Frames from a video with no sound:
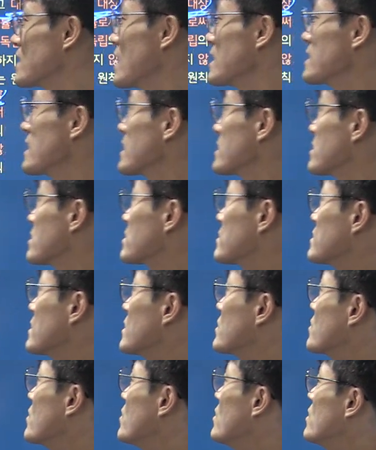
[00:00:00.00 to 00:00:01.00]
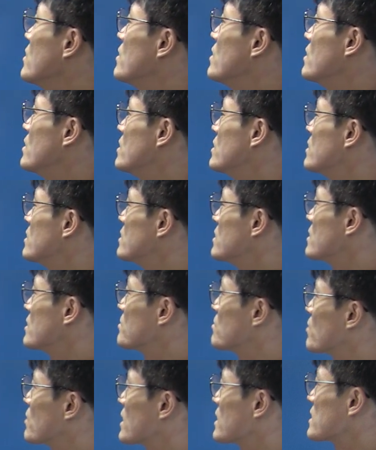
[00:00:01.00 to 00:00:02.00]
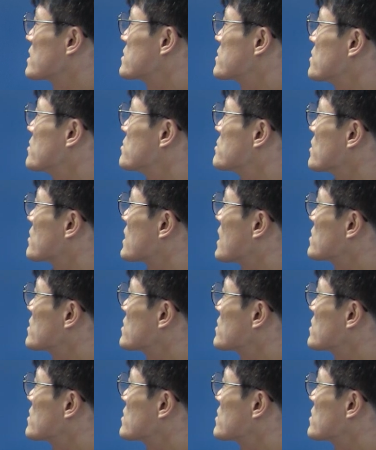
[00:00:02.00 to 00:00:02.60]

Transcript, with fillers: 대상이 특수한 거, 이게 뭐가 있어요. 자,